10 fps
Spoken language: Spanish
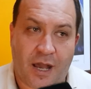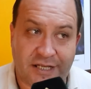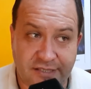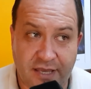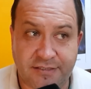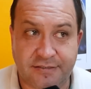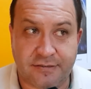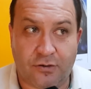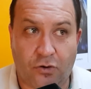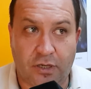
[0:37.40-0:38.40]
Así
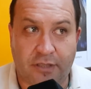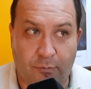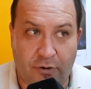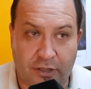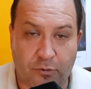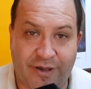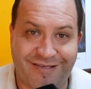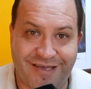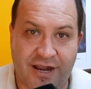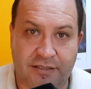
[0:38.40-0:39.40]
es, hoy estamos hablando más
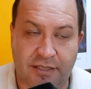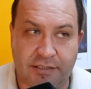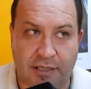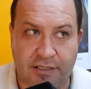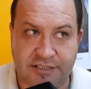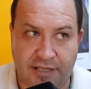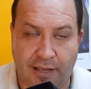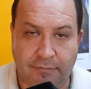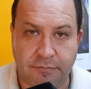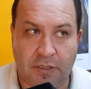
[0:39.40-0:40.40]
de 10 artistas en
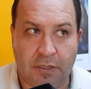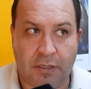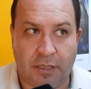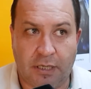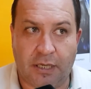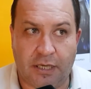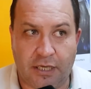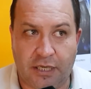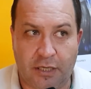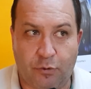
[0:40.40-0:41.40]
escena.
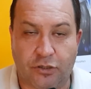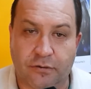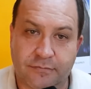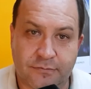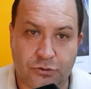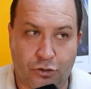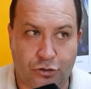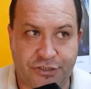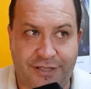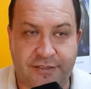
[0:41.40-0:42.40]
Eh, y bueno,
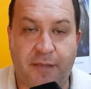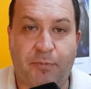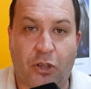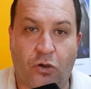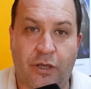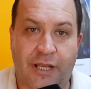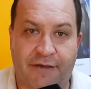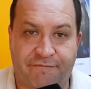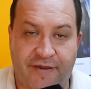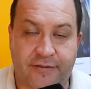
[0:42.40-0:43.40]
lo ya típico de
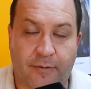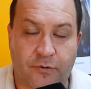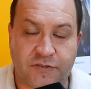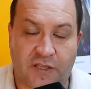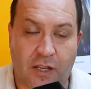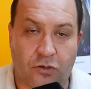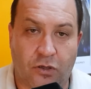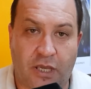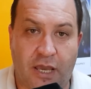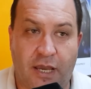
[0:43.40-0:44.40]
la fiesta provincial de la
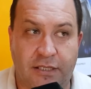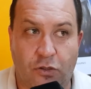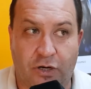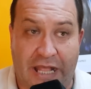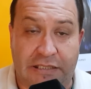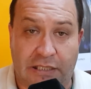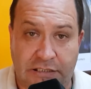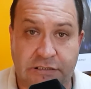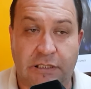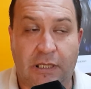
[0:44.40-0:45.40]
ecología es lo
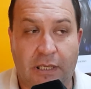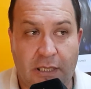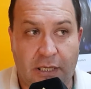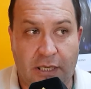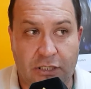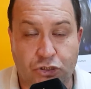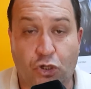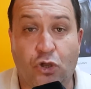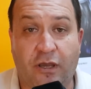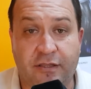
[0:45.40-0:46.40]
gratis, eh,
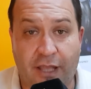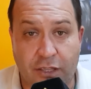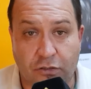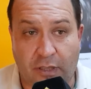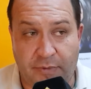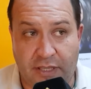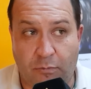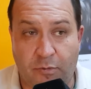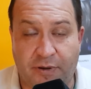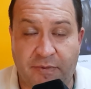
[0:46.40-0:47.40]
solo que este año también
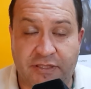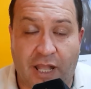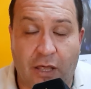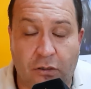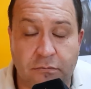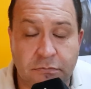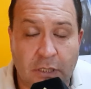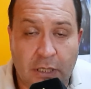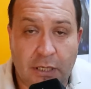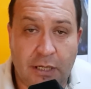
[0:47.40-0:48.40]
hemos implementado,
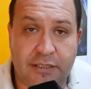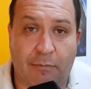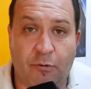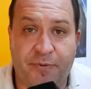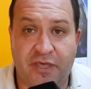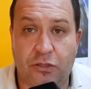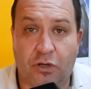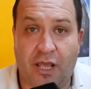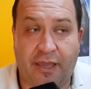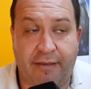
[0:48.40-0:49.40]
le estamos
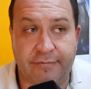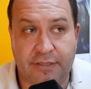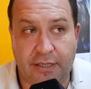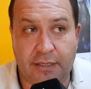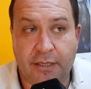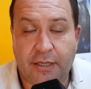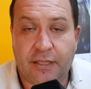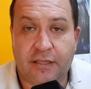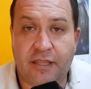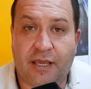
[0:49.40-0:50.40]
pidiendo a la gente
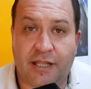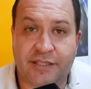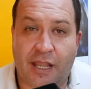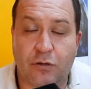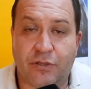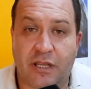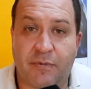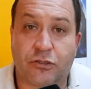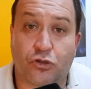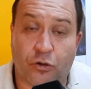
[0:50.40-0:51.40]
de que traiga un
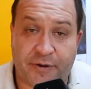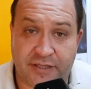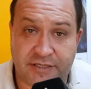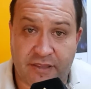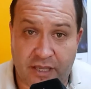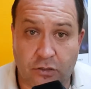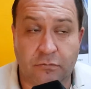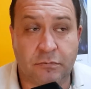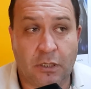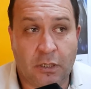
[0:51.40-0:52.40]
alimento no
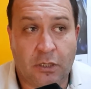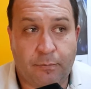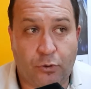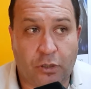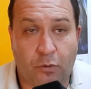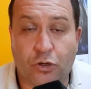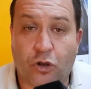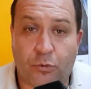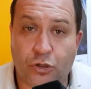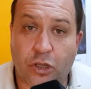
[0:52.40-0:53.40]
perecedero, porque bueno,
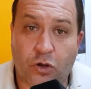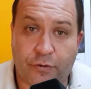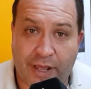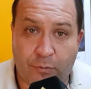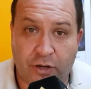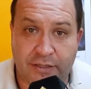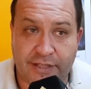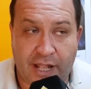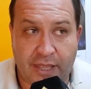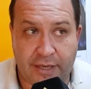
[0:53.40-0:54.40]
como no le cobramos la
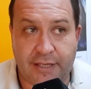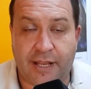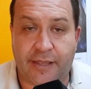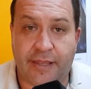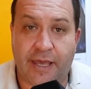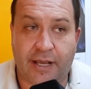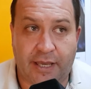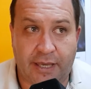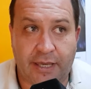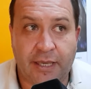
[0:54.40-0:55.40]
entrada, es la idea
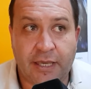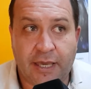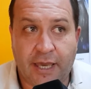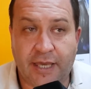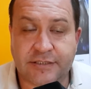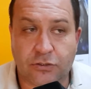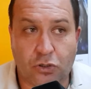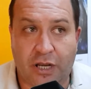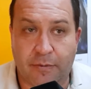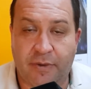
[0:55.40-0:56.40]
que
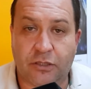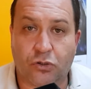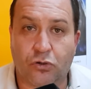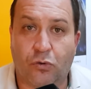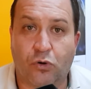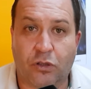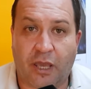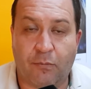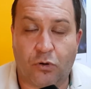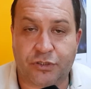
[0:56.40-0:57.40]
esos alimentos los
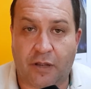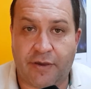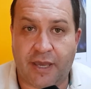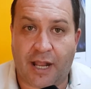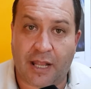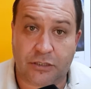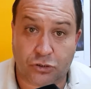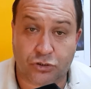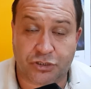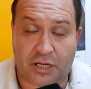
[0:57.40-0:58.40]
volquemos otra vez a la
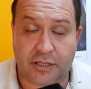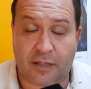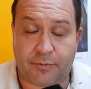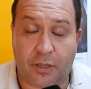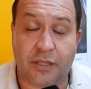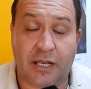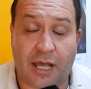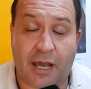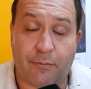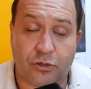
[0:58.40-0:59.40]
acción social de
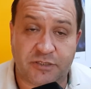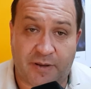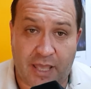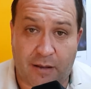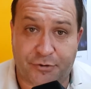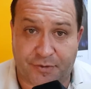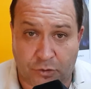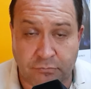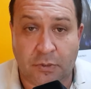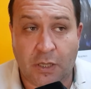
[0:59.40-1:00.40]
la, Municipalidad de Campo
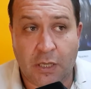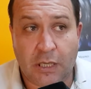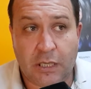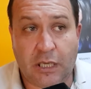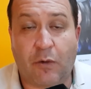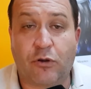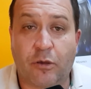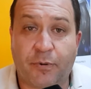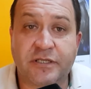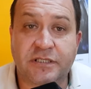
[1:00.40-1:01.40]
Ramón y que bueno,
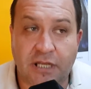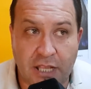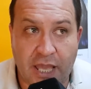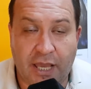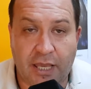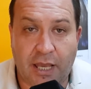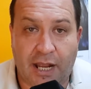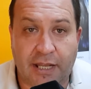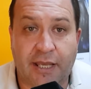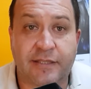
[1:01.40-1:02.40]
después se le llegue
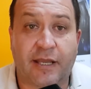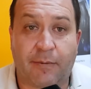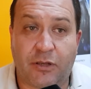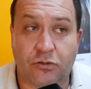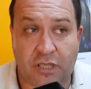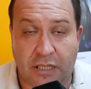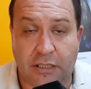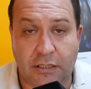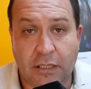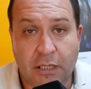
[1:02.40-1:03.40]
a la gente que menos
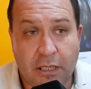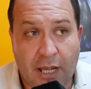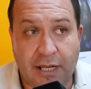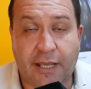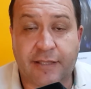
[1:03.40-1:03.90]
tiene, a la